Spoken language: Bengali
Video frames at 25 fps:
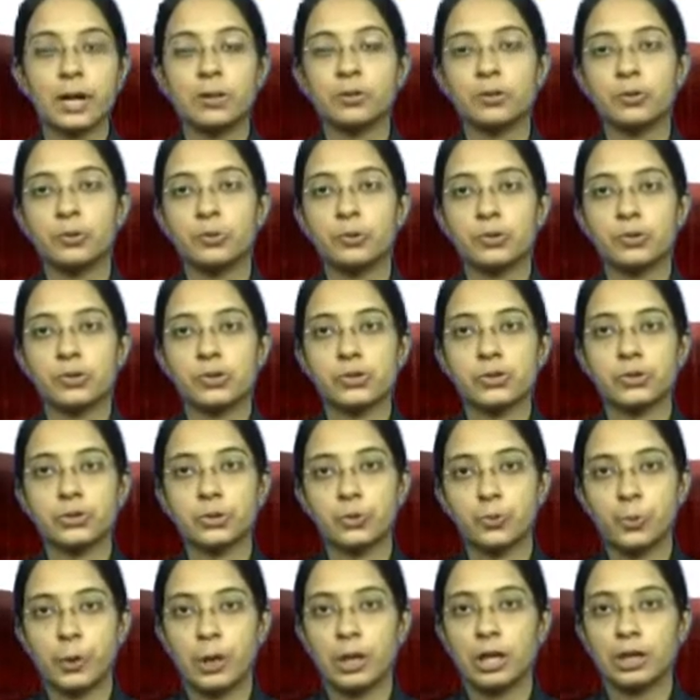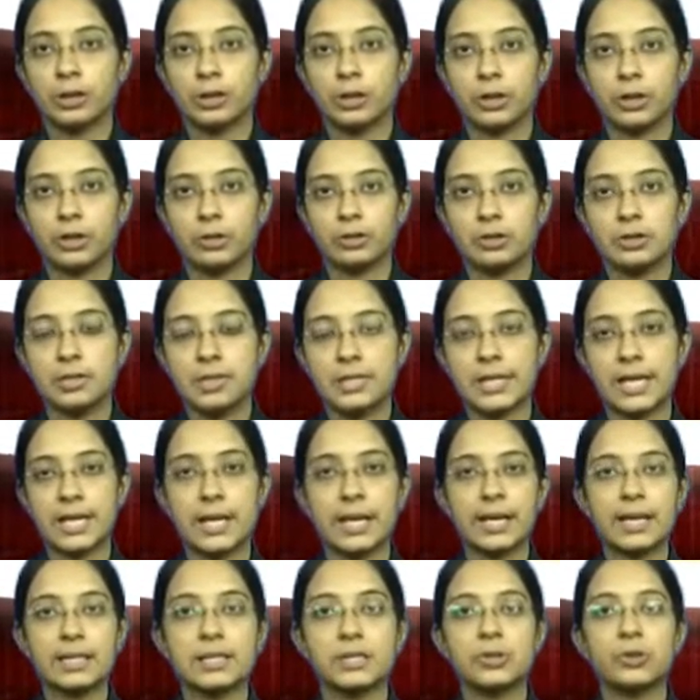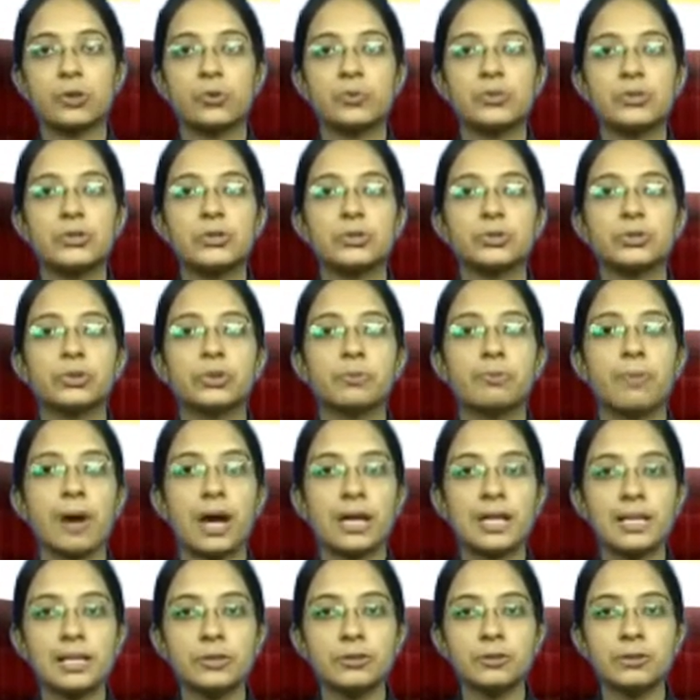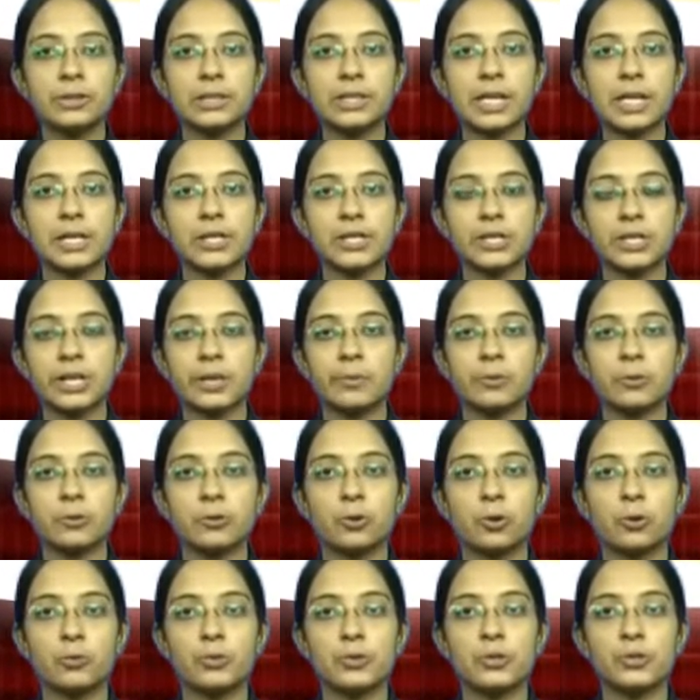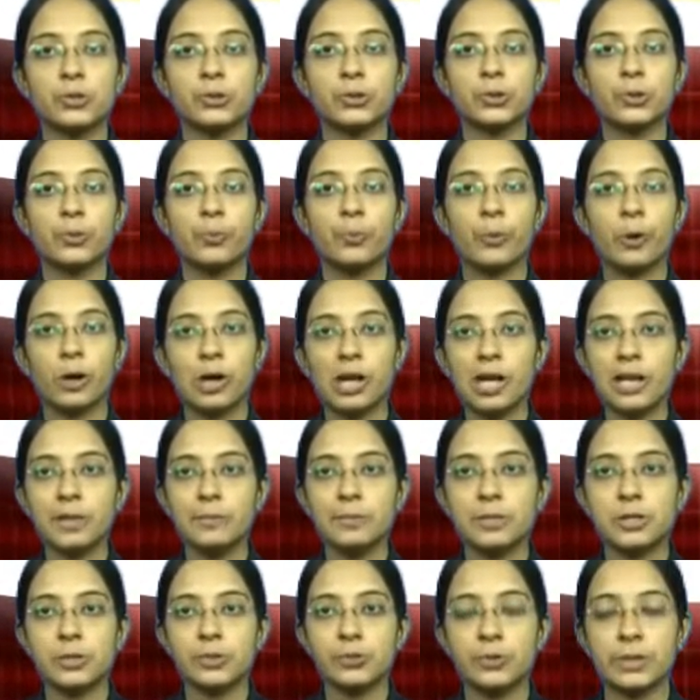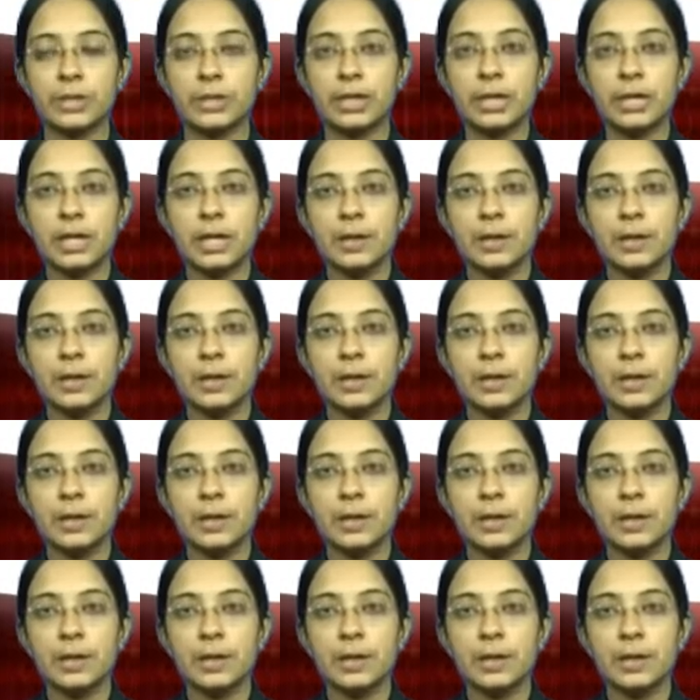এখনো পর্যন্ত পলাতক জানা গেছে অভিযুক্ত মানিক রুই দাস এবং অভিযুক্ত বলাই বিশুই